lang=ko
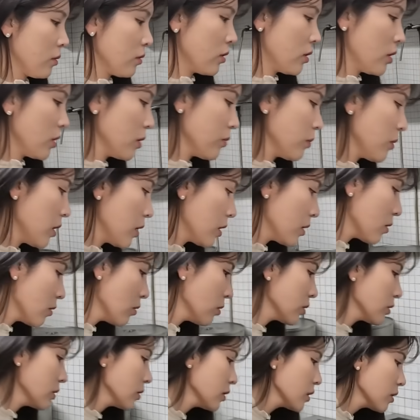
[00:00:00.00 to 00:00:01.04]
저 지금
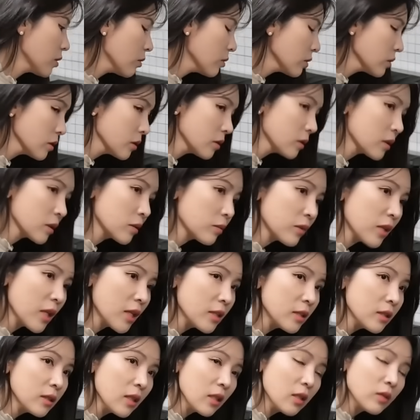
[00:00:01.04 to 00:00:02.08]
이거는 이거는 지금
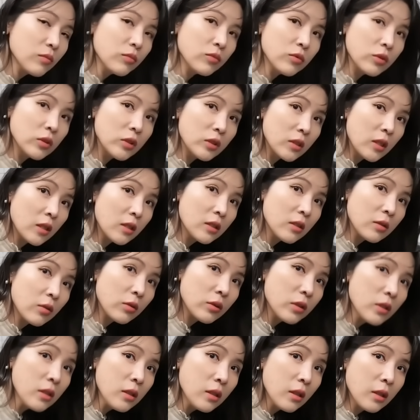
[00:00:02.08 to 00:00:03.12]
사신다는 분이
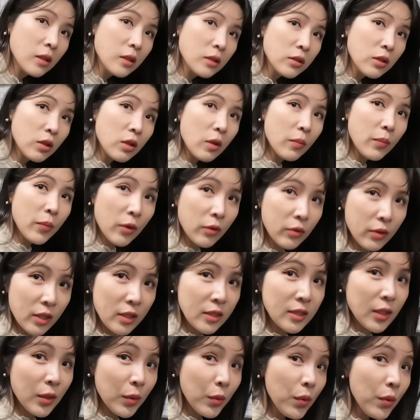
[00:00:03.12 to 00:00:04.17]
계시거든. 설악형
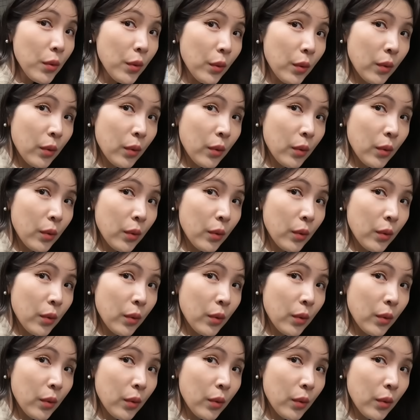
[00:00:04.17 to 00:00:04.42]
냉장고? 아